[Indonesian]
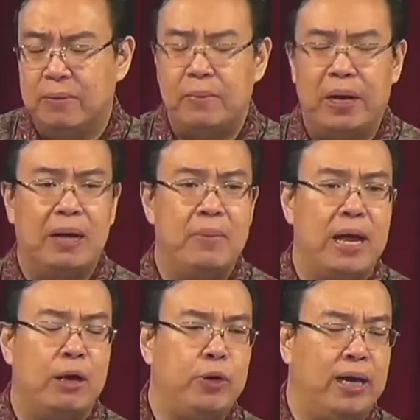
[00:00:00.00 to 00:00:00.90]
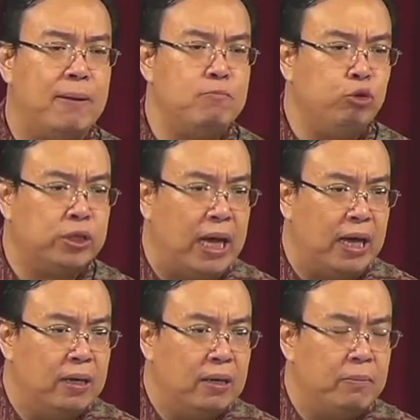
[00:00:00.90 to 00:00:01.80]
Mereka mengakui ada
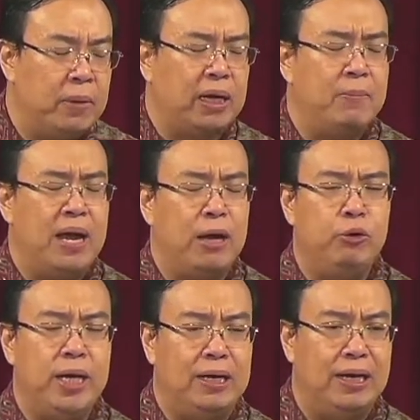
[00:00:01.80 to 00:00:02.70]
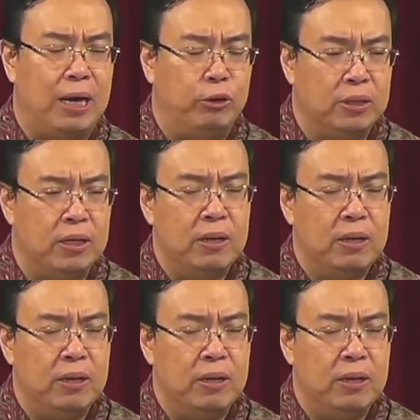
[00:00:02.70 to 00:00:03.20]
Musa, mereka mengakui ada Daud.